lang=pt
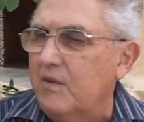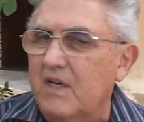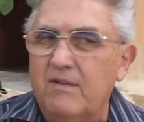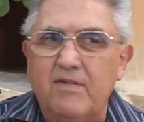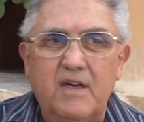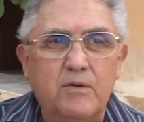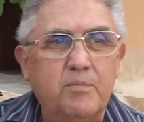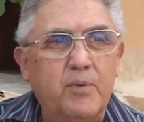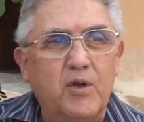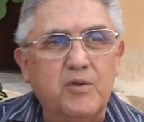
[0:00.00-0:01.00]
Porque veio um
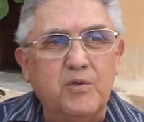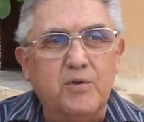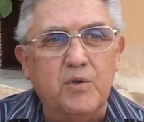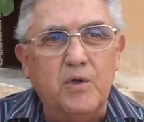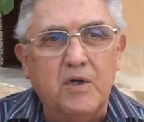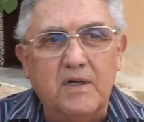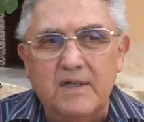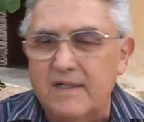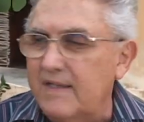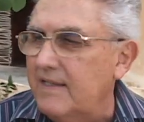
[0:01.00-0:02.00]
produtor
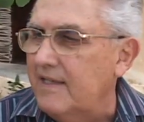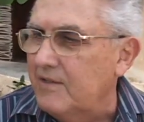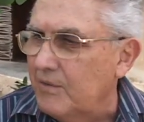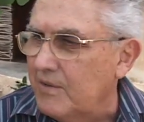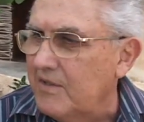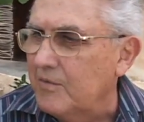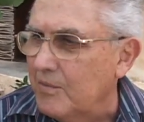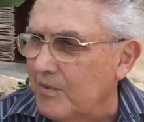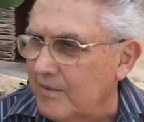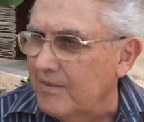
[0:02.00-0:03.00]
eh, de
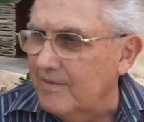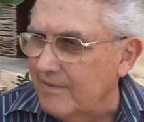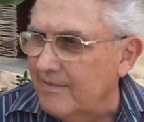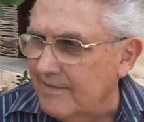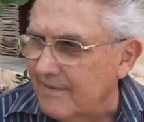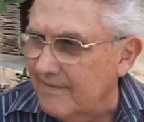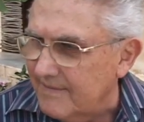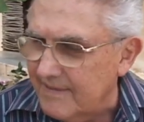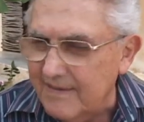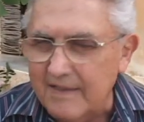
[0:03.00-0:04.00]
turismo
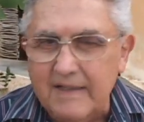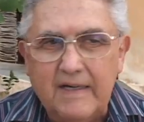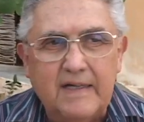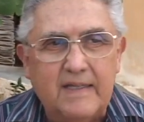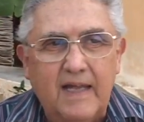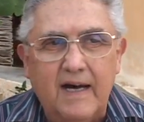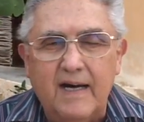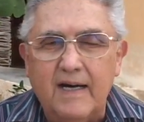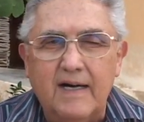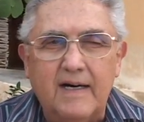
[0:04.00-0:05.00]

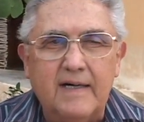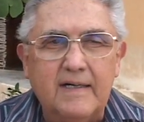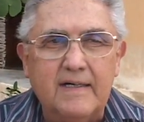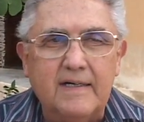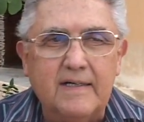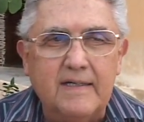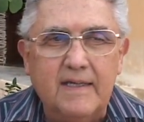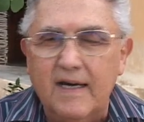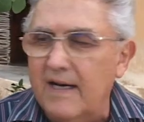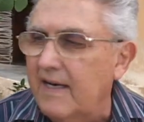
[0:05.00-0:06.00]
da,
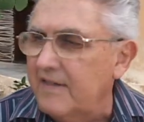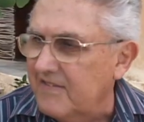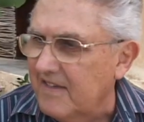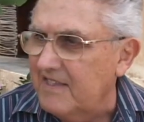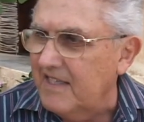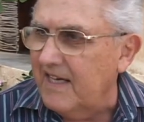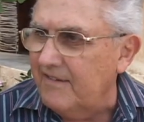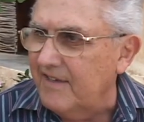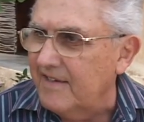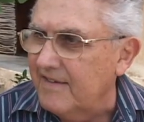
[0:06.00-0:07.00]
da
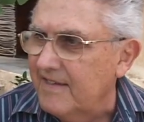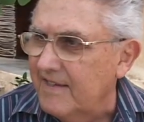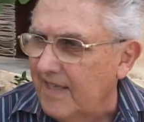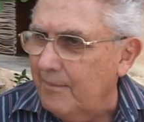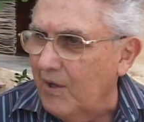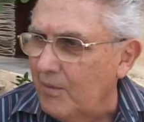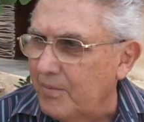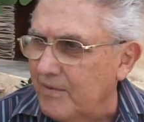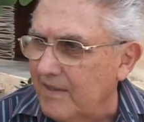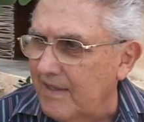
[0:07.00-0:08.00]
Escandinávia, a maior
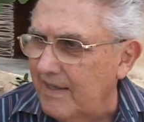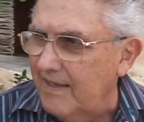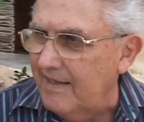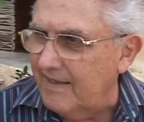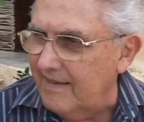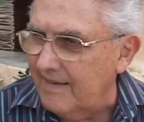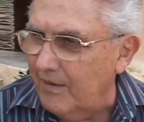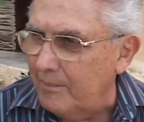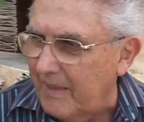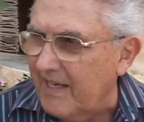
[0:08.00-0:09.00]
é,
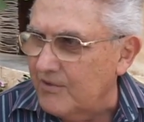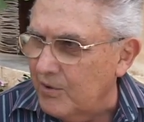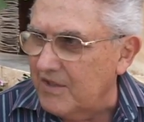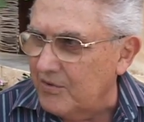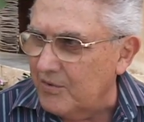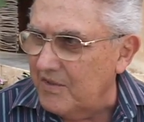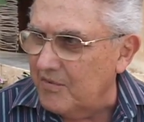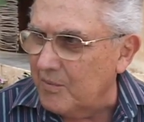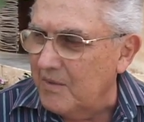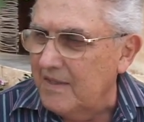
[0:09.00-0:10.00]
operadora de
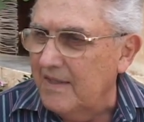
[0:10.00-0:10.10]
turismo,